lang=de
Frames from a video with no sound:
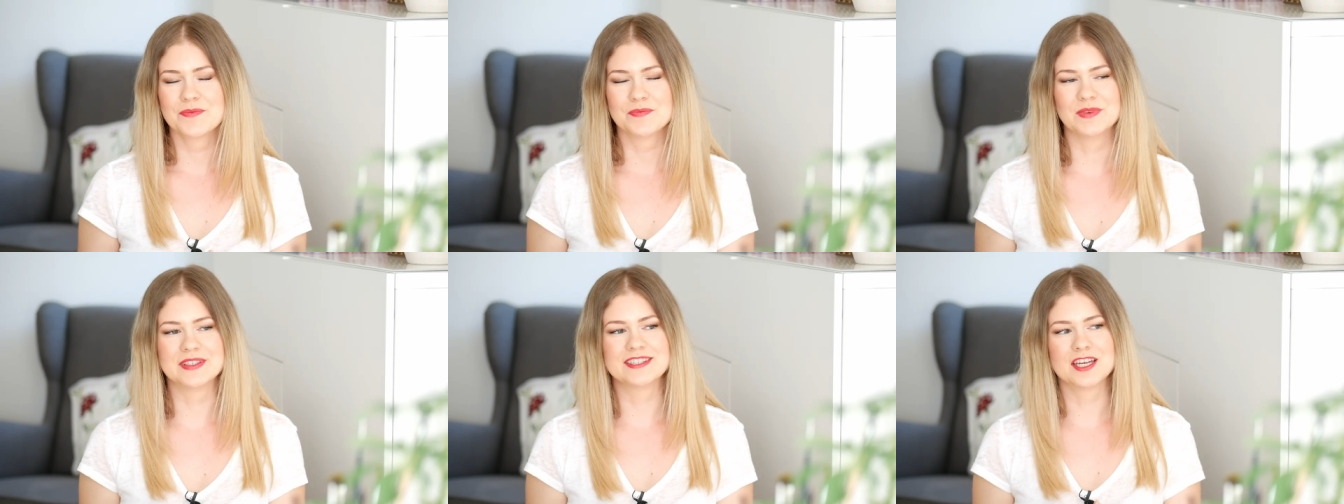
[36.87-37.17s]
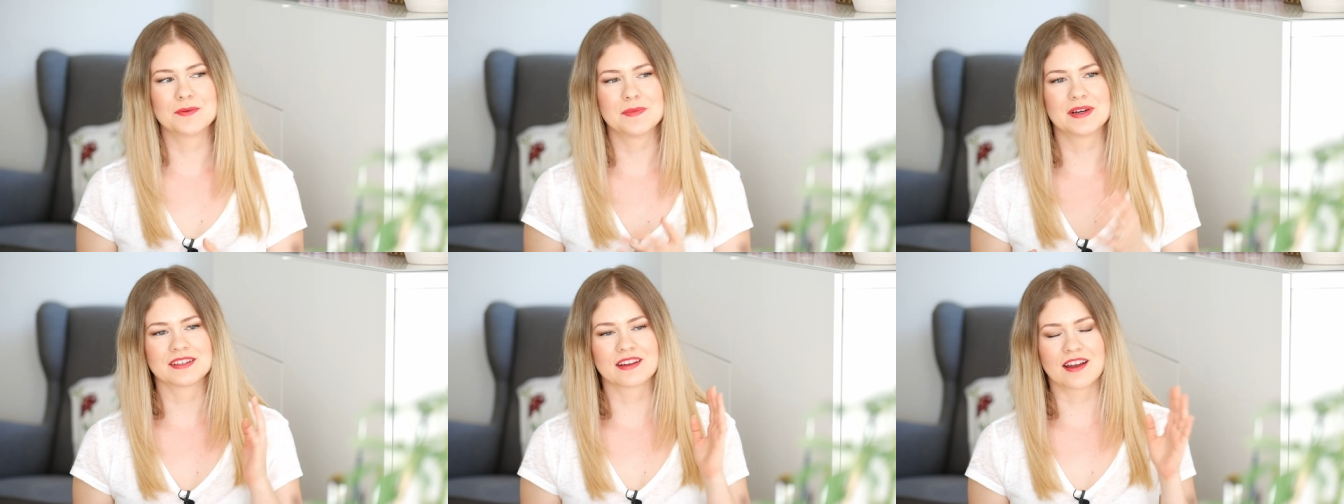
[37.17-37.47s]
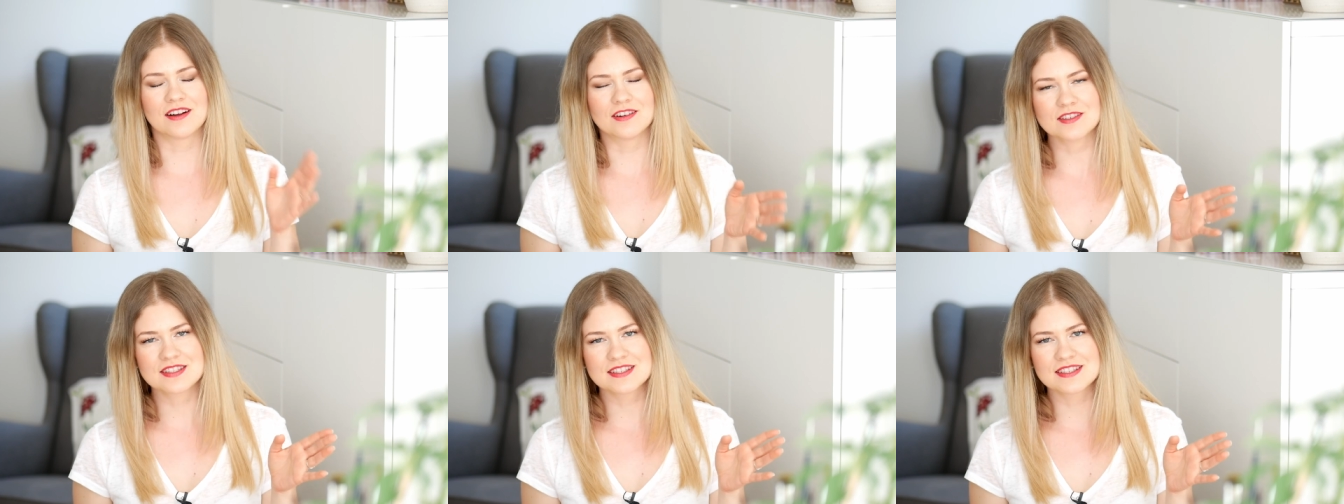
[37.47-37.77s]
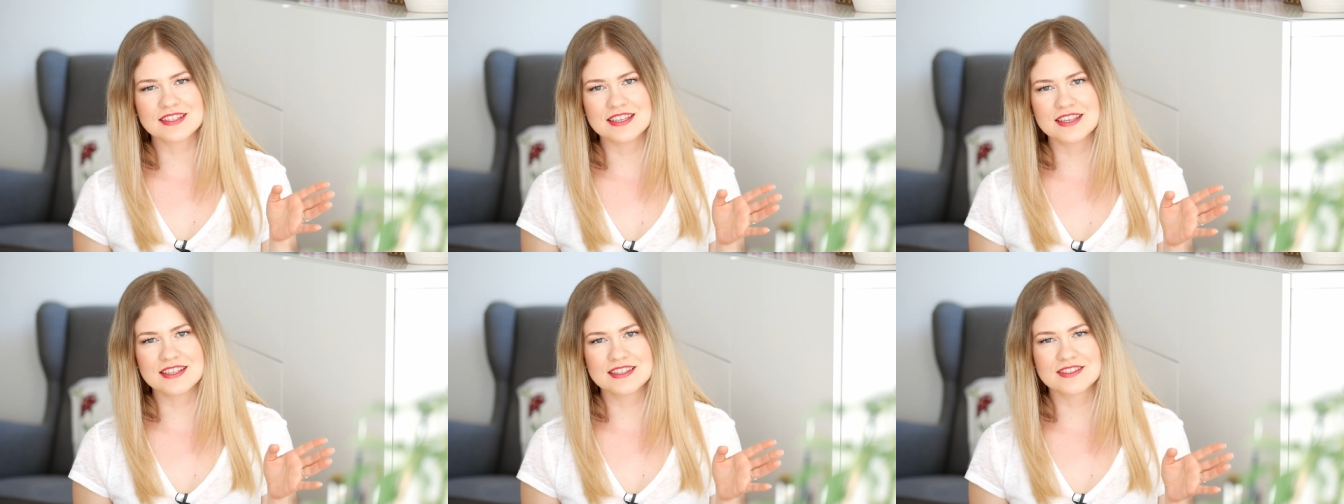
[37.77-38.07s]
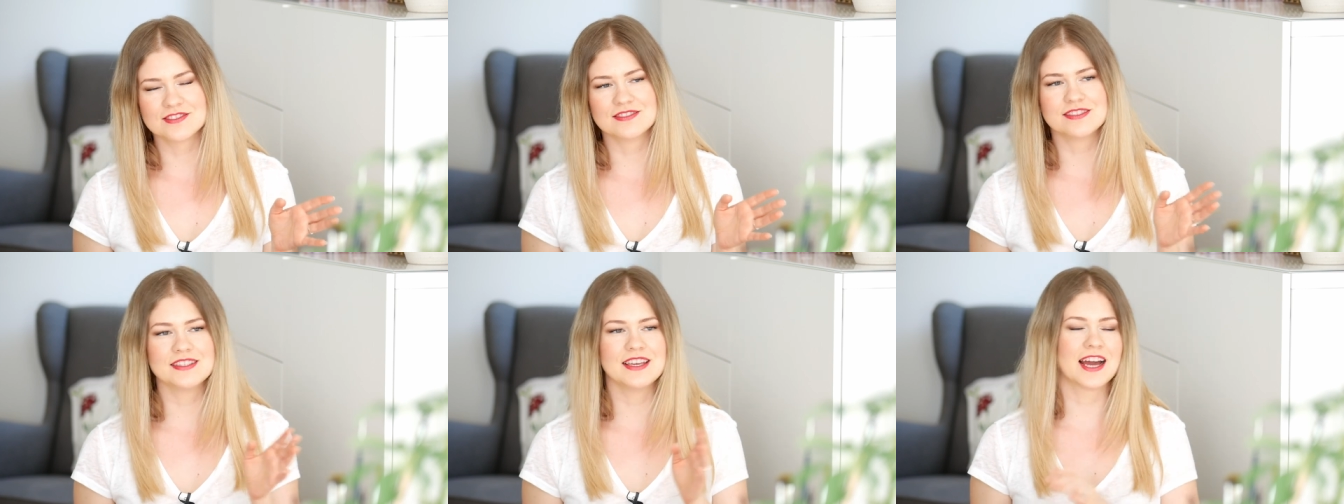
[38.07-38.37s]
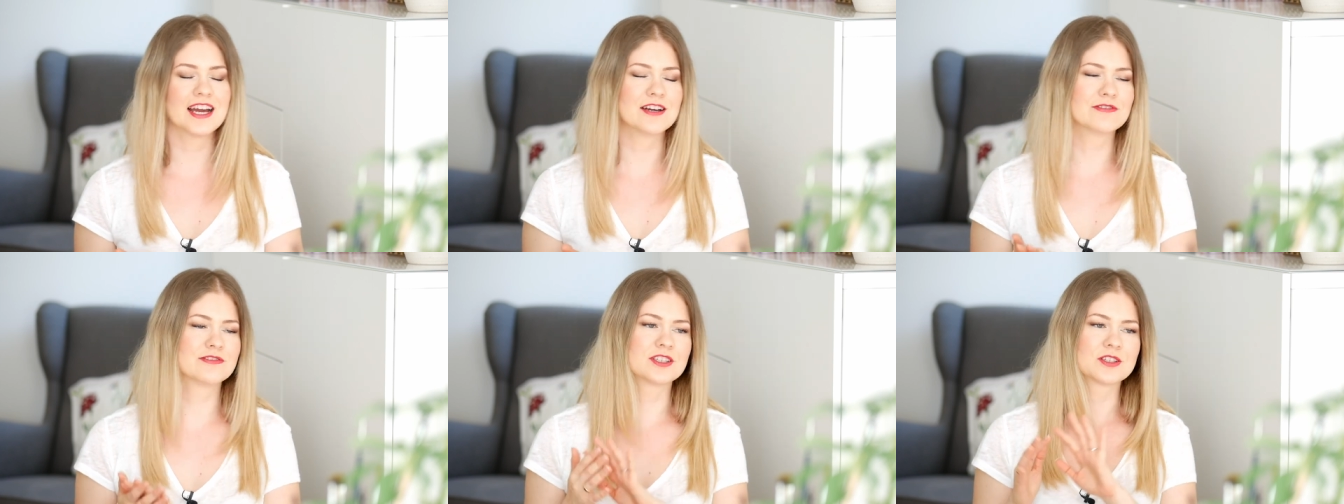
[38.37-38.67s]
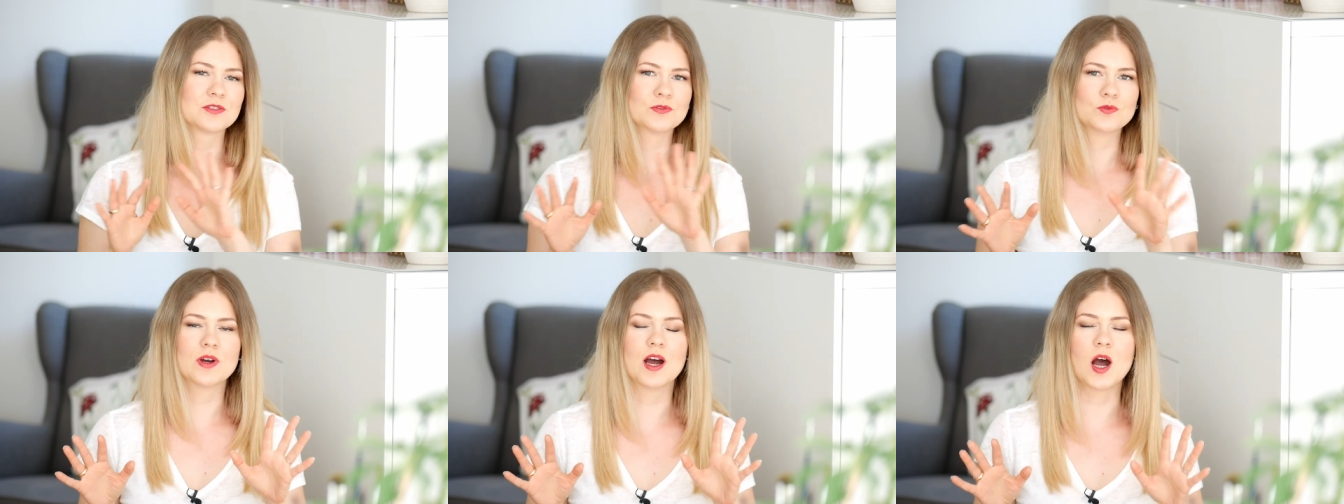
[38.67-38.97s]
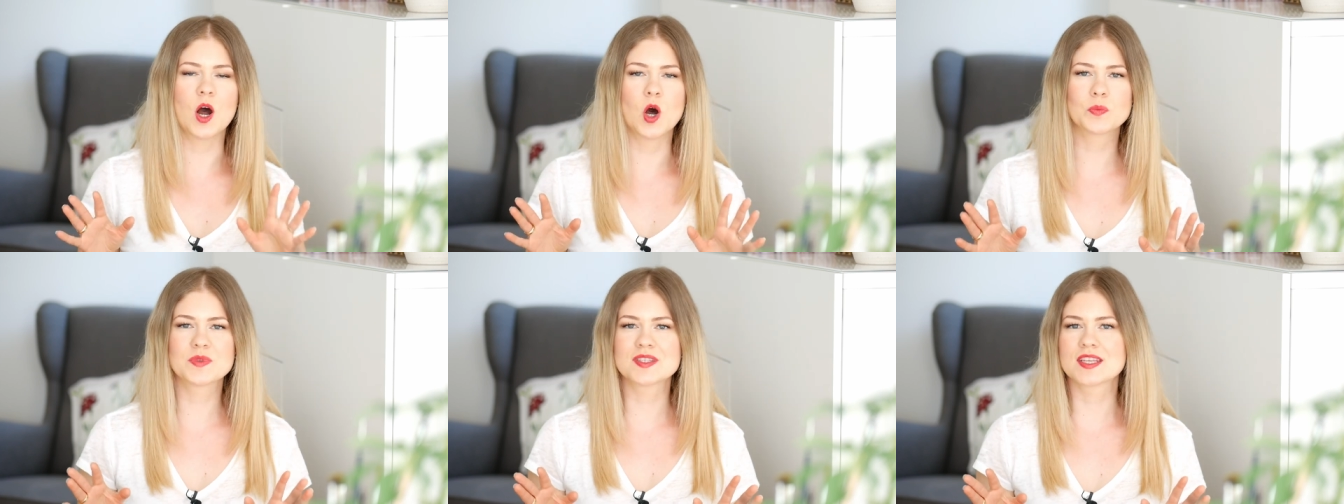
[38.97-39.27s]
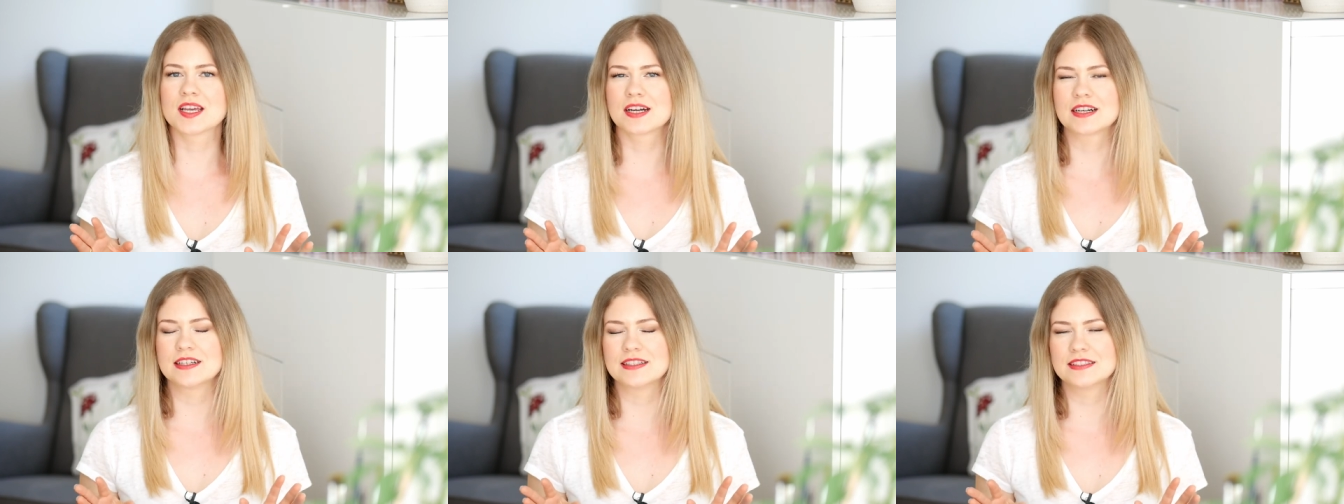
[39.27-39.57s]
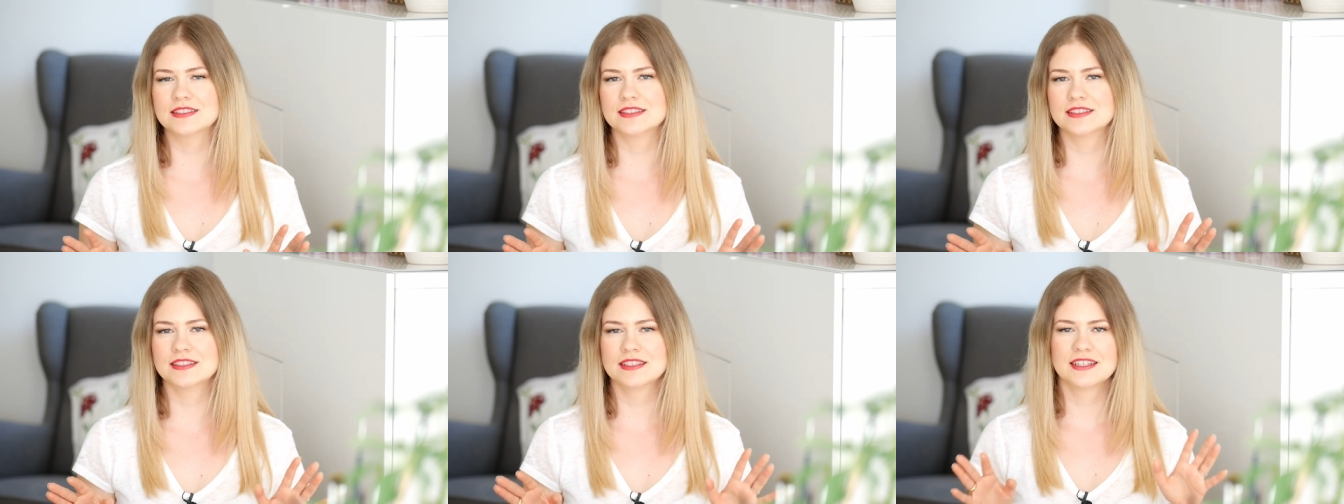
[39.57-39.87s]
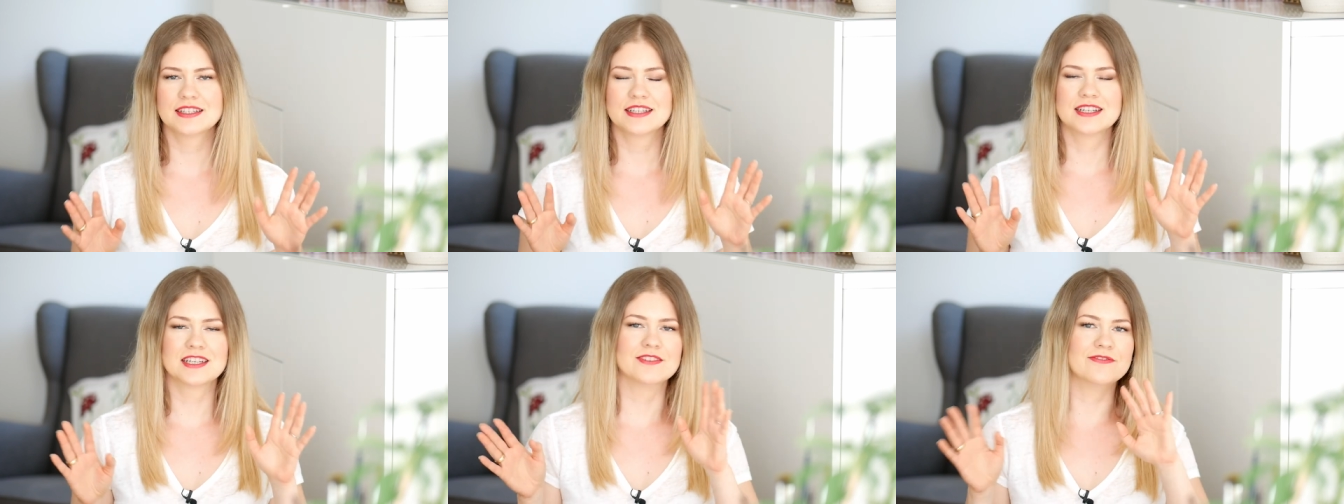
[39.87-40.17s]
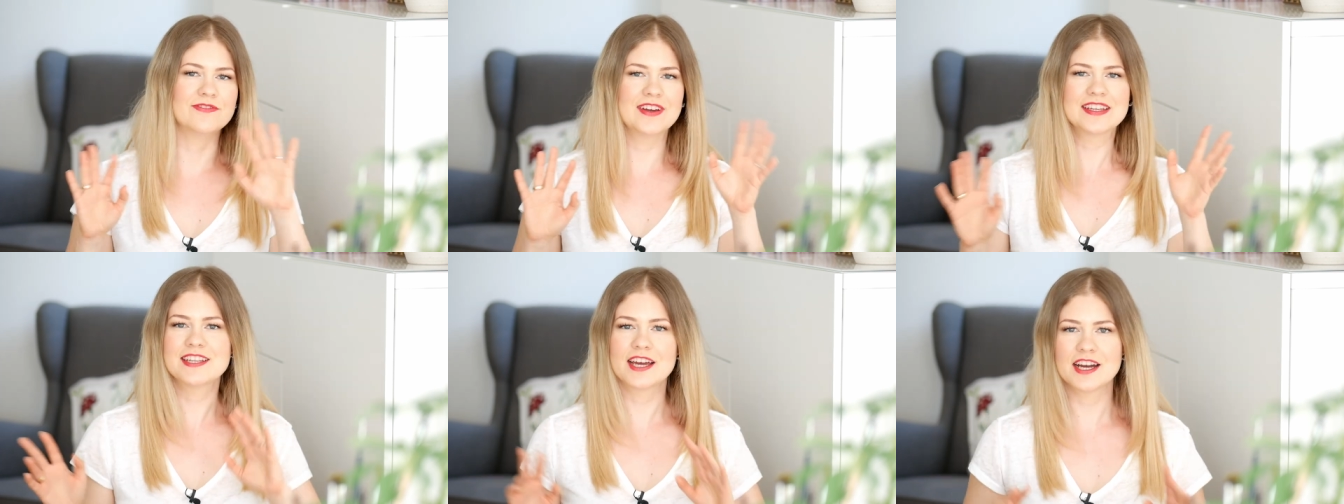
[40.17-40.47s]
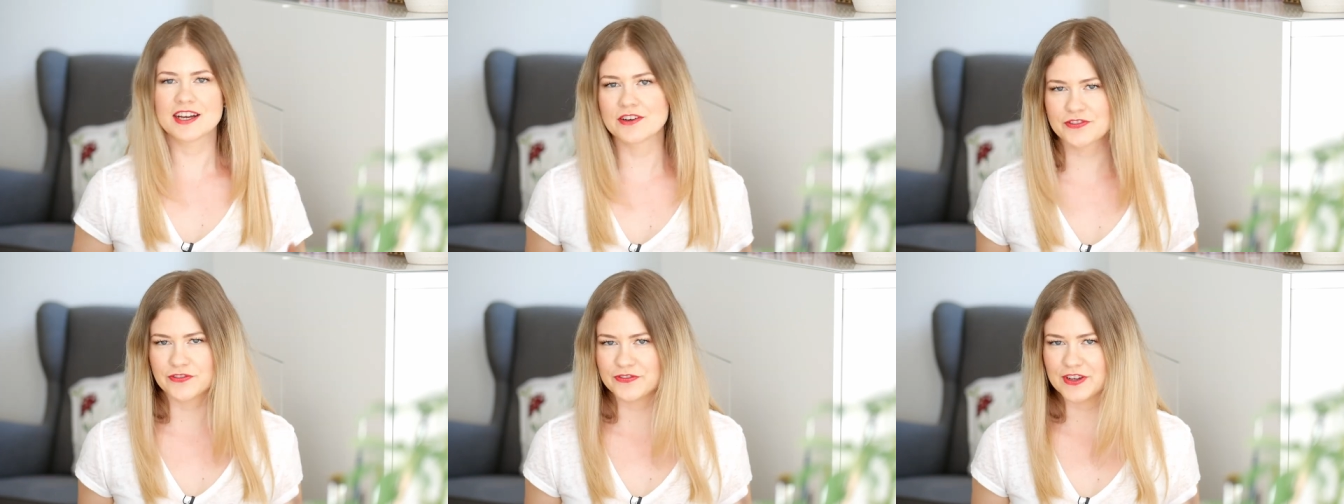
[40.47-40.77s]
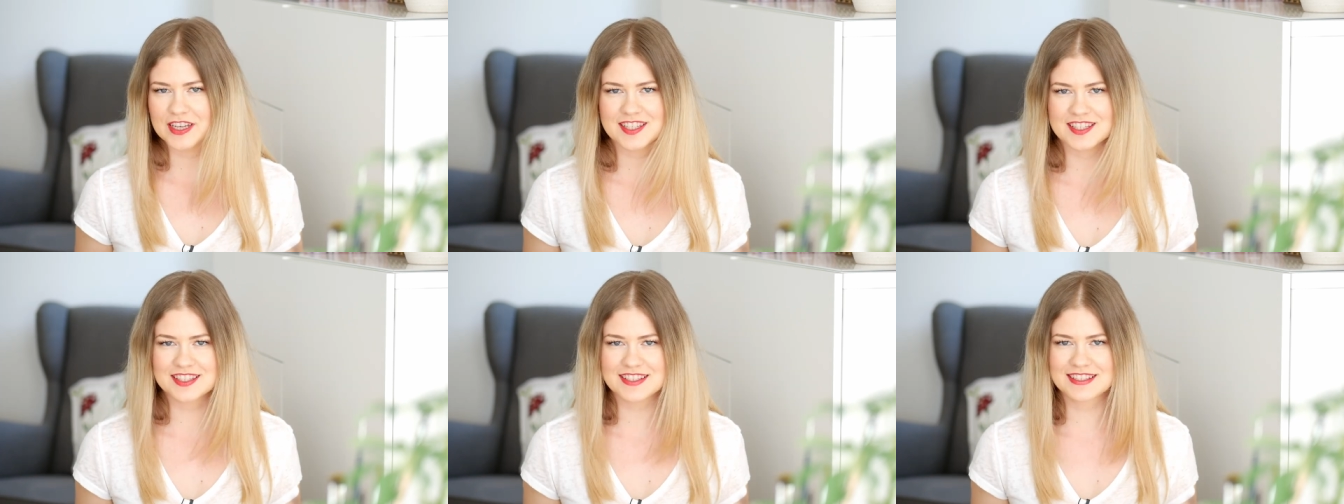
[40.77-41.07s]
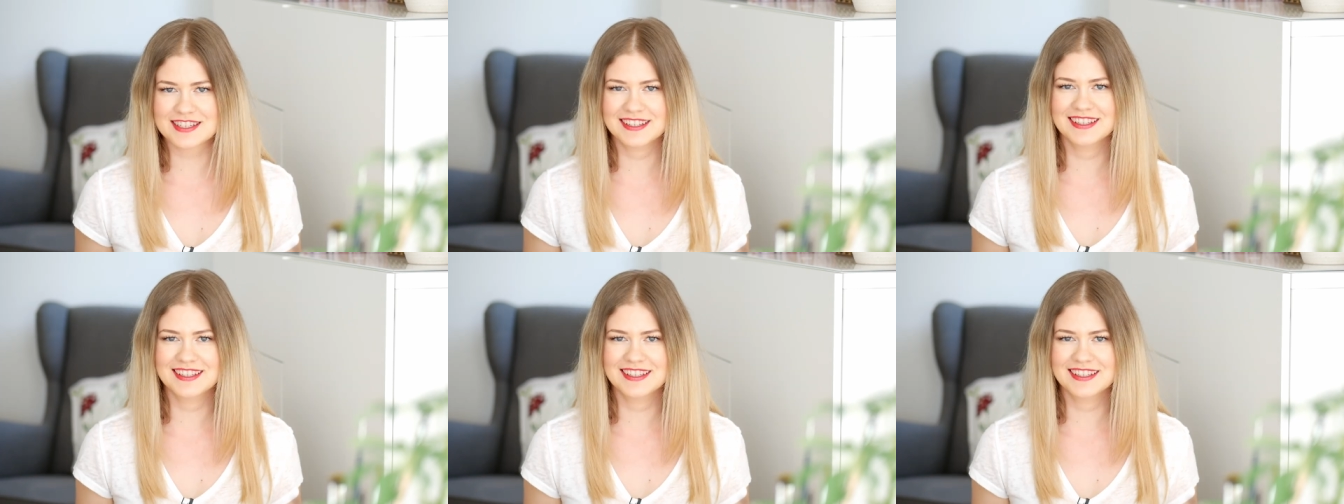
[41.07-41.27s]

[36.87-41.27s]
mit der man rausgeht und die einfach nur Hauptsache wetterfest